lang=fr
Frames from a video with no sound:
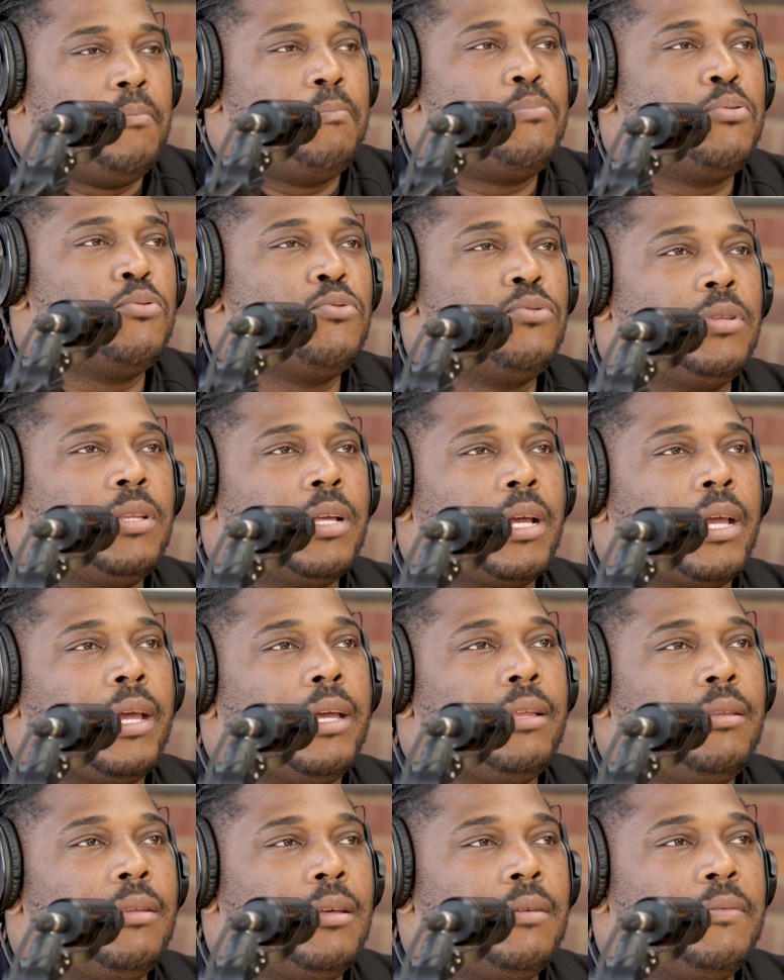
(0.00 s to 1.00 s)
que. Poudrer
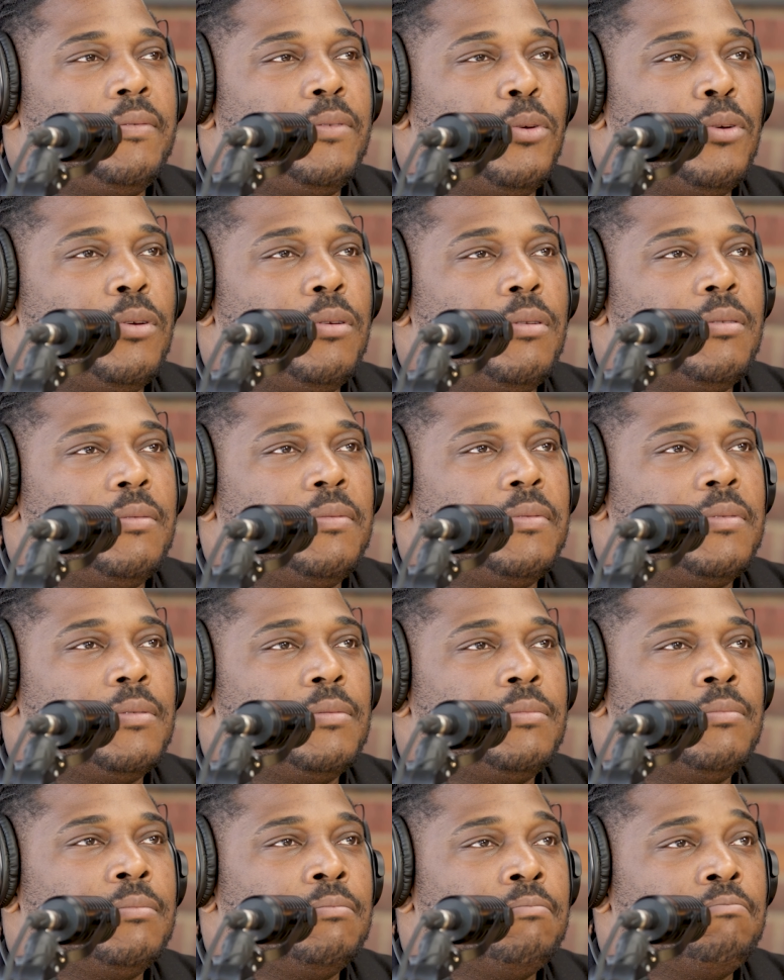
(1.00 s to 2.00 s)
comme, non, non, mais parce que c'était
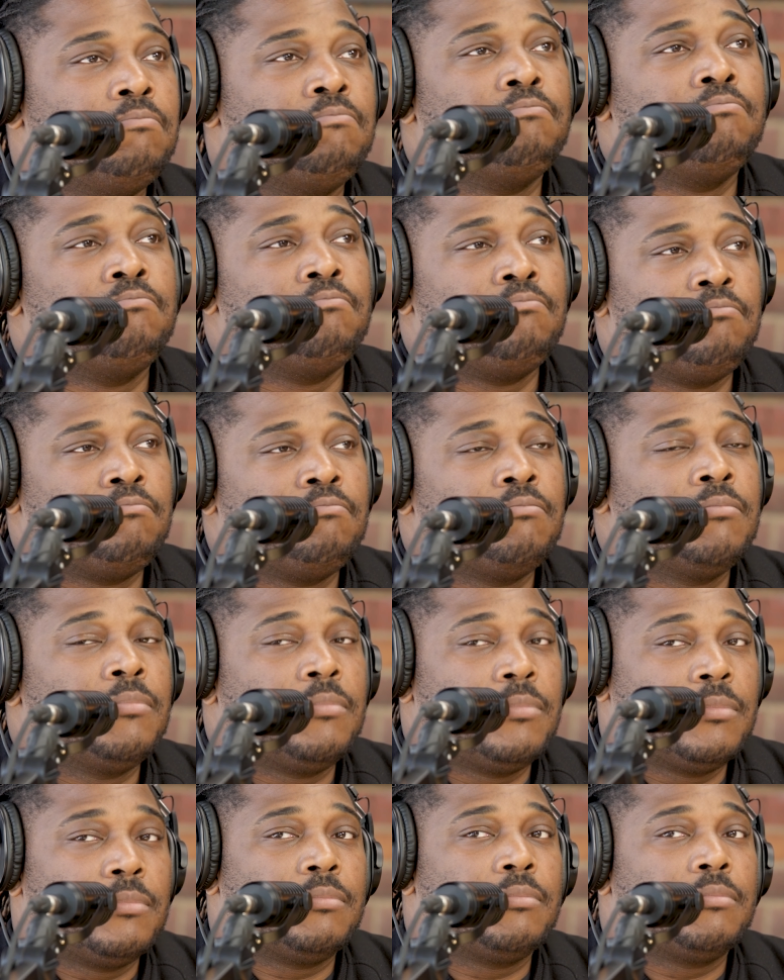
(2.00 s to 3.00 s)
plus beau quand ça avait l'air d'une
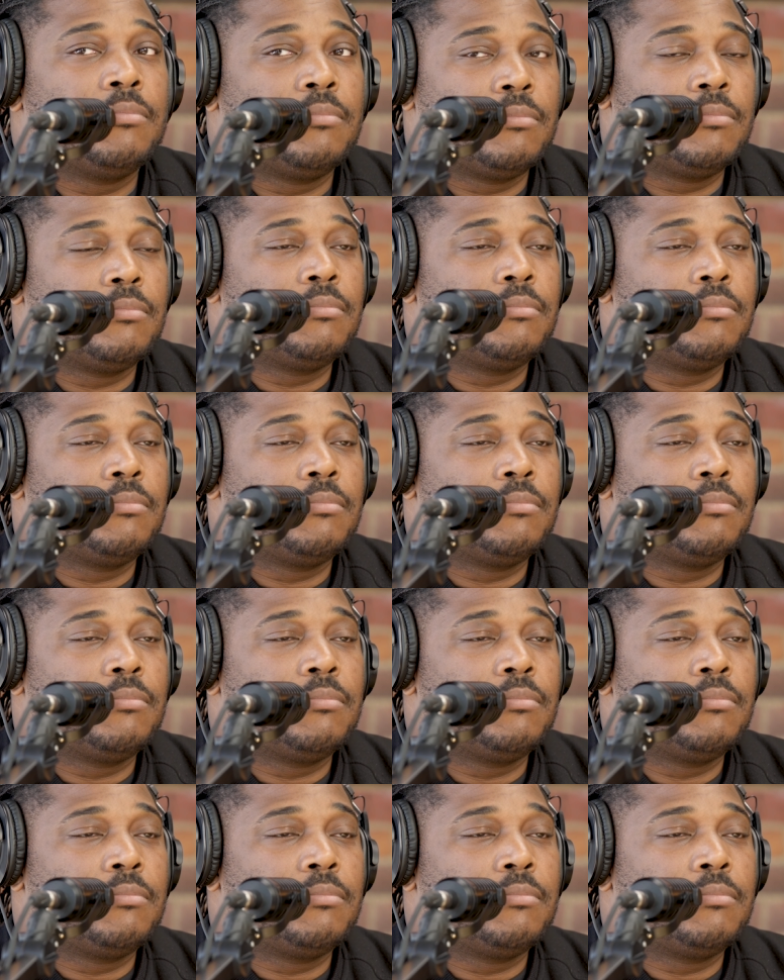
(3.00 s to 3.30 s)
petite pêche